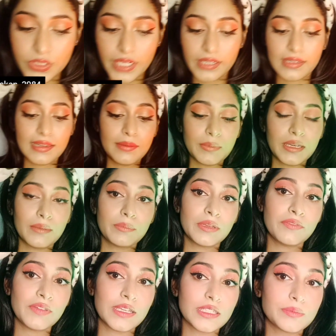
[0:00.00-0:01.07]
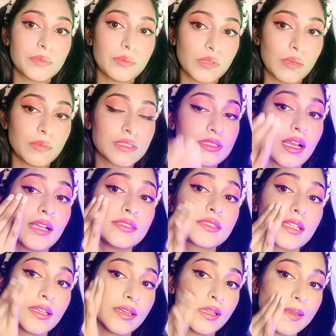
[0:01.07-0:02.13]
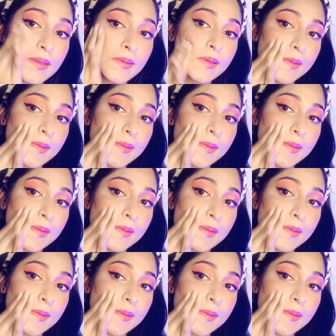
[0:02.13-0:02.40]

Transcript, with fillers: जेंटली मैंने अपने फेस पे पूरा मसाज करना है